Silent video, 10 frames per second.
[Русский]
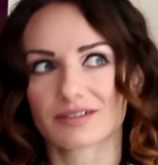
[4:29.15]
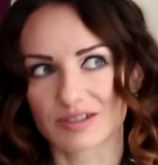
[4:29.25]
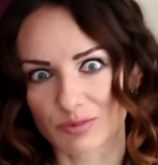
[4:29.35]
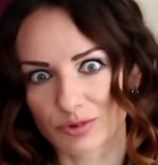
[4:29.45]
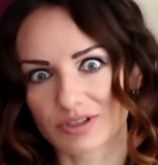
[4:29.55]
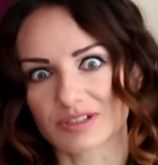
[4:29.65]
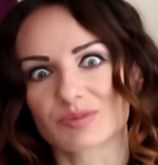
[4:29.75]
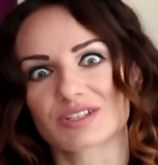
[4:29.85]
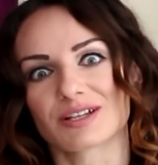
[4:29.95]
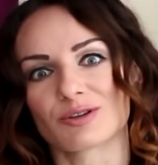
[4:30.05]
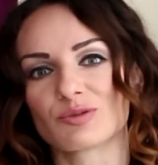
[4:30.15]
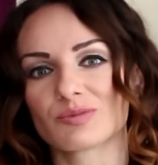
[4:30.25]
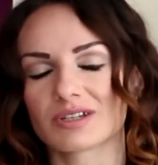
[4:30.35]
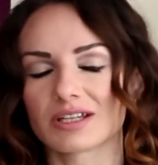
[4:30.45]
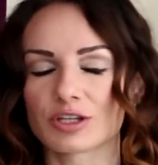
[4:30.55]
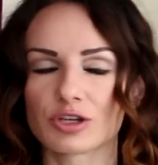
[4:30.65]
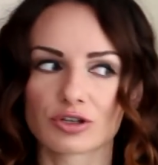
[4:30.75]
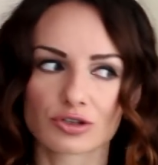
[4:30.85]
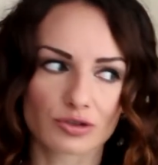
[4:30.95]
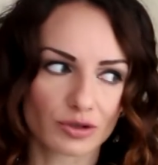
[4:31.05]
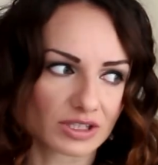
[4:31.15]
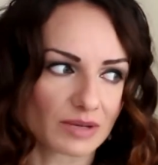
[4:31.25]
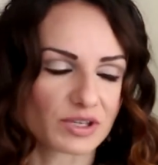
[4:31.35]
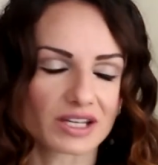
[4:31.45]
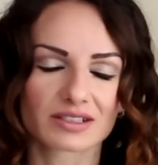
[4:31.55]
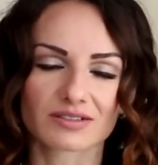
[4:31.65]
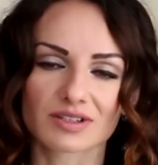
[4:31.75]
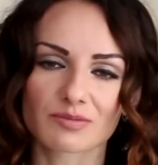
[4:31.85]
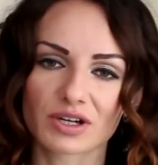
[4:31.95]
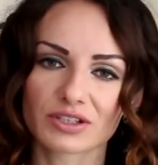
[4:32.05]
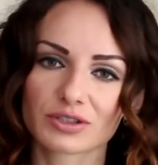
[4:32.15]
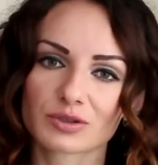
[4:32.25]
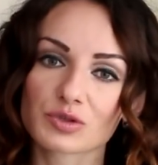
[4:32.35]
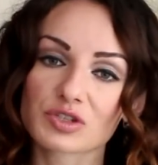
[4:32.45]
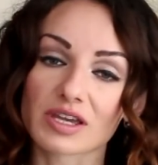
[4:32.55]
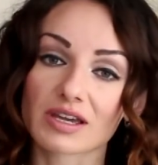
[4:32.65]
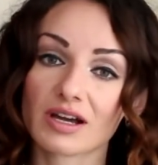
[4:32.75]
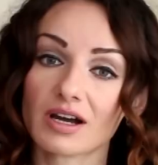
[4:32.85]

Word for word: за покерным столом или еще одна пьянка в компании друзей.